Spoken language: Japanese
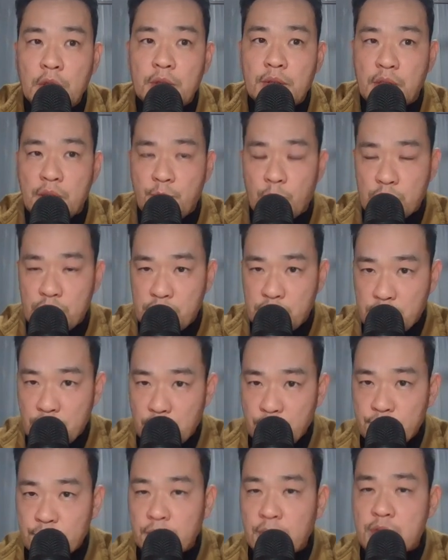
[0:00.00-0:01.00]
で、もち
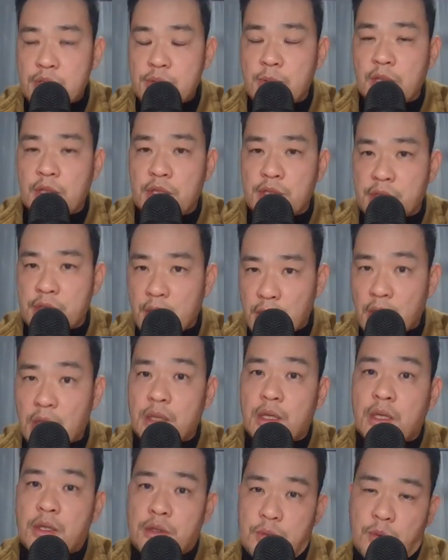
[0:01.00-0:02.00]
ろん分裂もあったし、出てっ
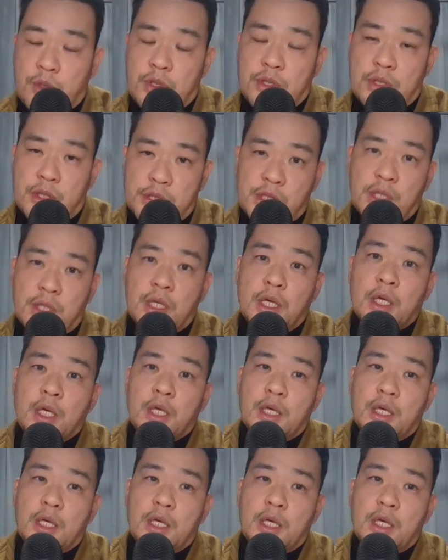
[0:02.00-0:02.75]
た人もいたし、